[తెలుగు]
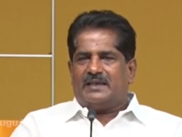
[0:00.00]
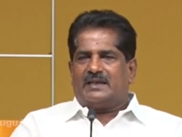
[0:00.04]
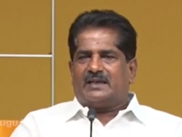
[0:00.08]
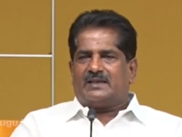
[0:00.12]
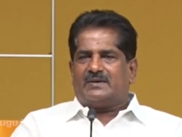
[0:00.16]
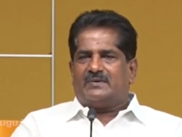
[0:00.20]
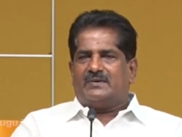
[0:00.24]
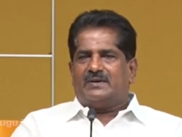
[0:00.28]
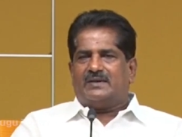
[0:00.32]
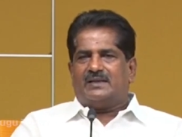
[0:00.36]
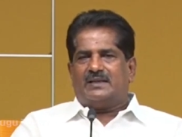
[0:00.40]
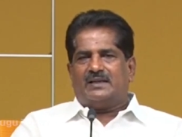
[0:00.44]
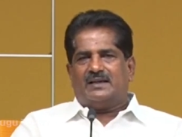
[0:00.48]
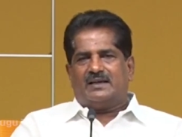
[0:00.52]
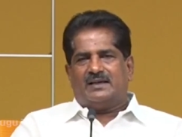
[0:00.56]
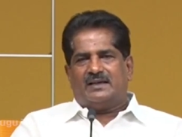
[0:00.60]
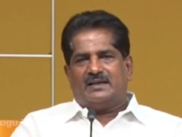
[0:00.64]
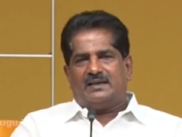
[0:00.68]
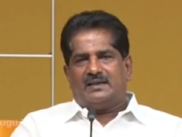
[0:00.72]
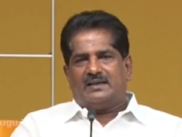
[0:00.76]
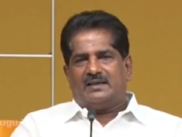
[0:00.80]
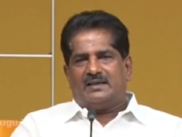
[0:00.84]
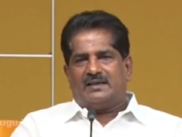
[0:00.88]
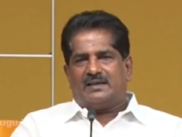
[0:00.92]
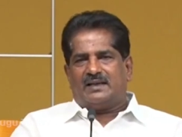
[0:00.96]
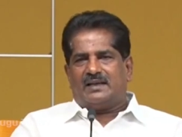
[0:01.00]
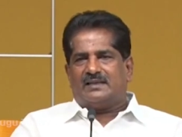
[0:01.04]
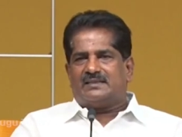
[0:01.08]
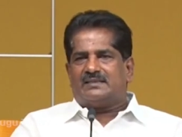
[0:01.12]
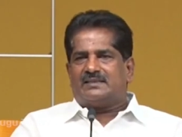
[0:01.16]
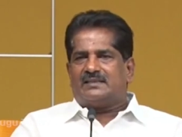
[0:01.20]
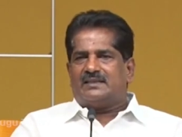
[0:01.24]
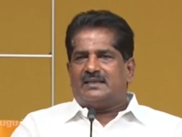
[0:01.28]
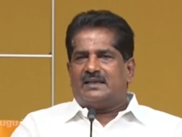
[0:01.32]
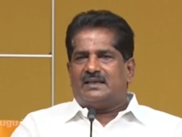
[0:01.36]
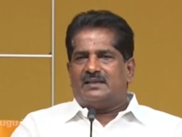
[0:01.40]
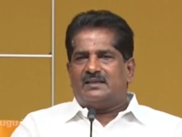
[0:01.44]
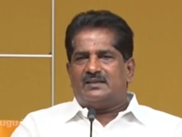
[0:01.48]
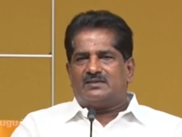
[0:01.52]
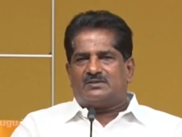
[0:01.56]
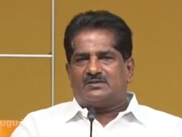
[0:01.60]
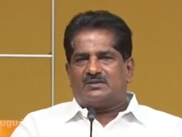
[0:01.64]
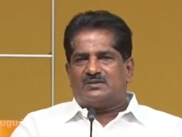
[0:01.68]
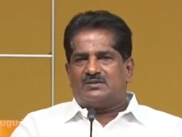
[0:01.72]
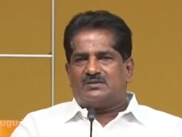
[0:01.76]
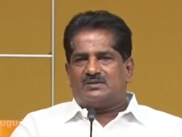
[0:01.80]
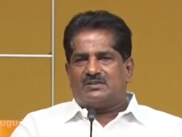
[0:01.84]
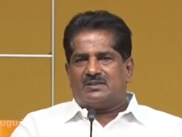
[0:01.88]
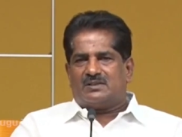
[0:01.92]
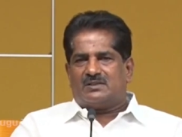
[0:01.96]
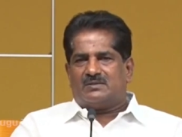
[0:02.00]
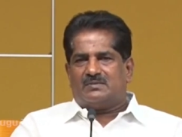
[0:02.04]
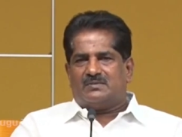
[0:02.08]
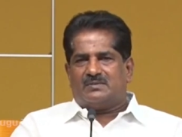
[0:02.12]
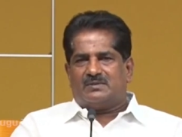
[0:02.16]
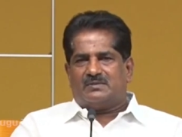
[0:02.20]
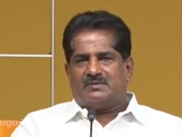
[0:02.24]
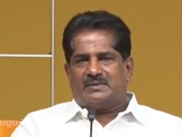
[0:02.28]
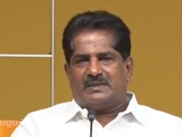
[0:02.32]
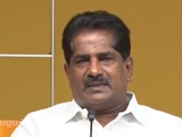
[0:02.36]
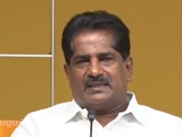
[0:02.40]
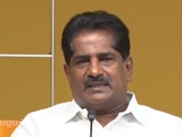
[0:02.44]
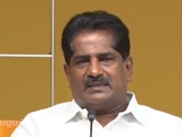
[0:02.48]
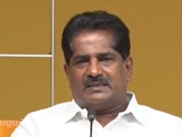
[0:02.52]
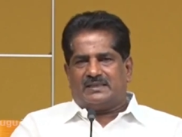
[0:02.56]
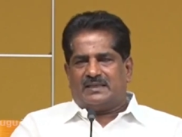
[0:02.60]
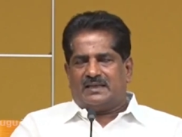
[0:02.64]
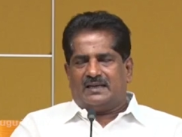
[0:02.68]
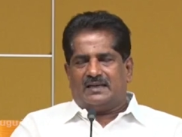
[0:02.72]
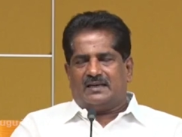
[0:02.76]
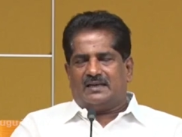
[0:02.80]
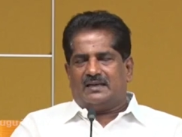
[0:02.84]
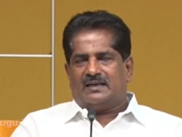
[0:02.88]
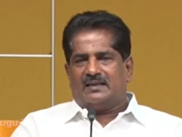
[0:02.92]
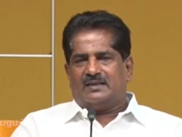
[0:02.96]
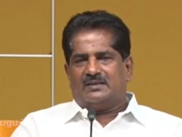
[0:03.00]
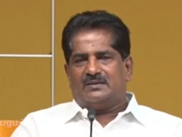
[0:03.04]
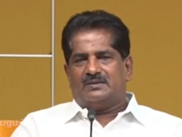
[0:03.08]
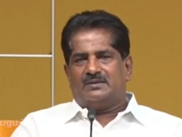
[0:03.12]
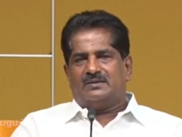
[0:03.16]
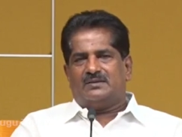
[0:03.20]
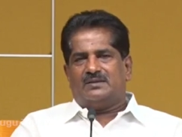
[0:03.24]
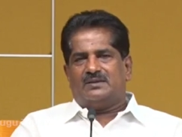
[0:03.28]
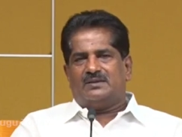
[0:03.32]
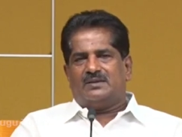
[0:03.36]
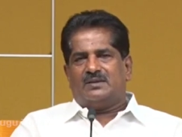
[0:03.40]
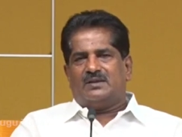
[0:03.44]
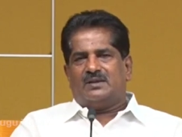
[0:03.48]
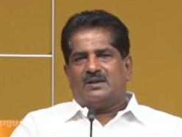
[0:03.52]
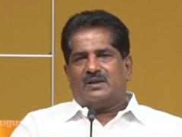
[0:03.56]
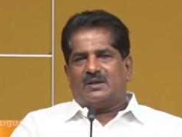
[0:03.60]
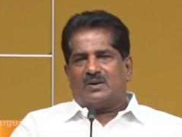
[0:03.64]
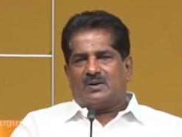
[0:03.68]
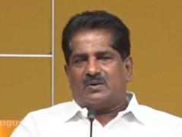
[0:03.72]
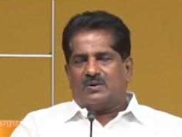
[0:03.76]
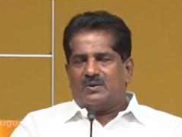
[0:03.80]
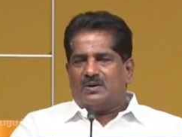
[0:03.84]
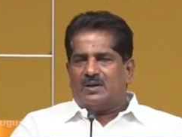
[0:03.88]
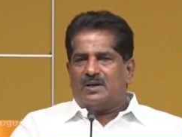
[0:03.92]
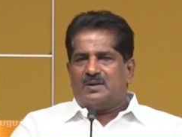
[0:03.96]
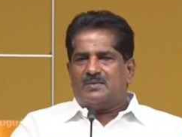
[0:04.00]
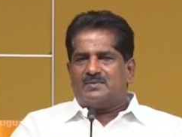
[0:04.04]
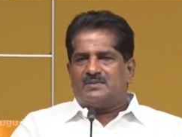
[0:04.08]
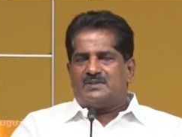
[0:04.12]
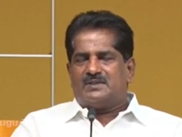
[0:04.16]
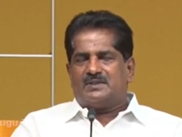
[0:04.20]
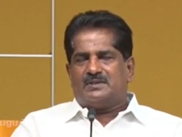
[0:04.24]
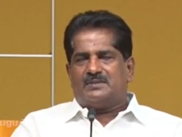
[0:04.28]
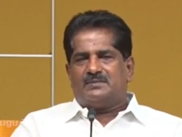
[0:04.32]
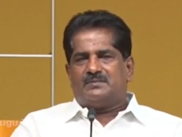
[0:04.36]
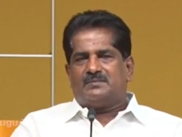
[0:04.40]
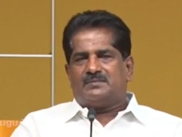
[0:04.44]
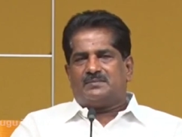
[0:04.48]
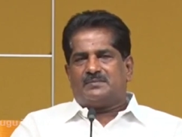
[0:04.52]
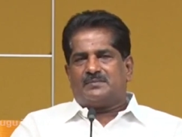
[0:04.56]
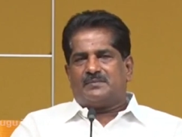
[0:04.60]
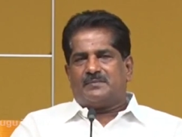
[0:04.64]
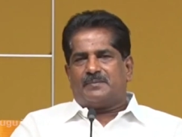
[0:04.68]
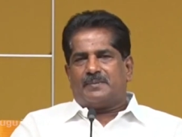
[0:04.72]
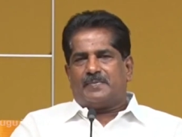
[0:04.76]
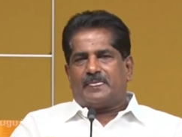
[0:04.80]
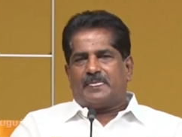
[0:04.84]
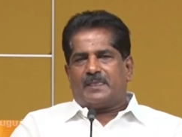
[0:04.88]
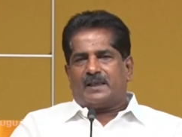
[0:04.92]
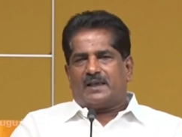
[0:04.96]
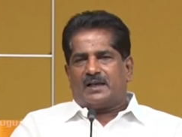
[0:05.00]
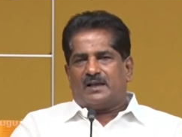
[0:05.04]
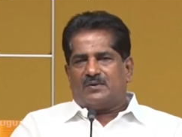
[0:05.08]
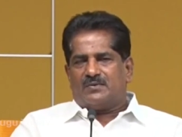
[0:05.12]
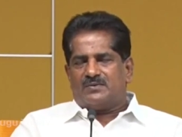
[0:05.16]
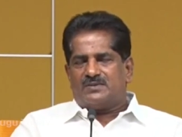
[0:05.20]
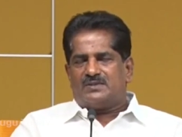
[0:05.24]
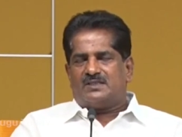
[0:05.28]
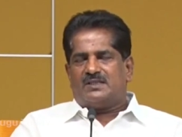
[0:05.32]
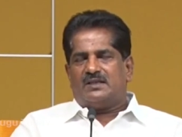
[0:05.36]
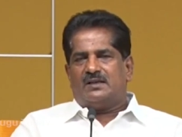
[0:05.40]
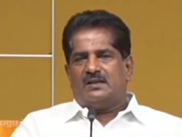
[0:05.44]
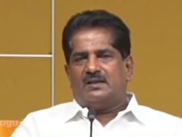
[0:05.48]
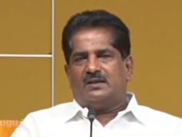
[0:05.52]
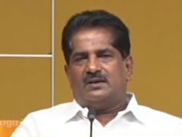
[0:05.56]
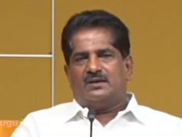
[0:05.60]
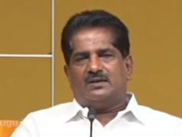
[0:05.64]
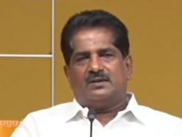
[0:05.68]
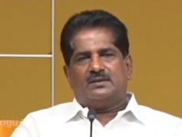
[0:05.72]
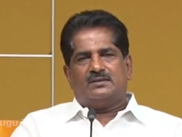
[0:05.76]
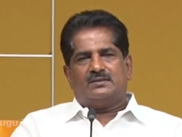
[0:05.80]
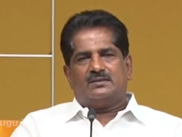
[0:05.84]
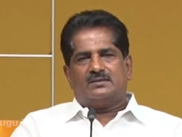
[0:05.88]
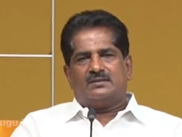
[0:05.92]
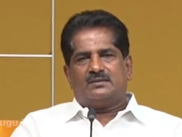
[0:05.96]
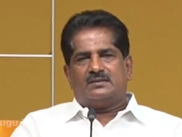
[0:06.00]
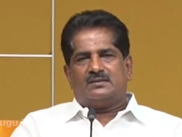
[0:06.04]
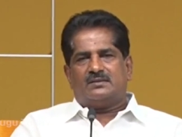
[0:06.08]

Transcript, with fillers: ఏ రకమైన రాజకీయాలు నేర్చుకుని వచ్చారో మరి తెలియట్లేదు రెండో అంశం కౌన్సిల్లో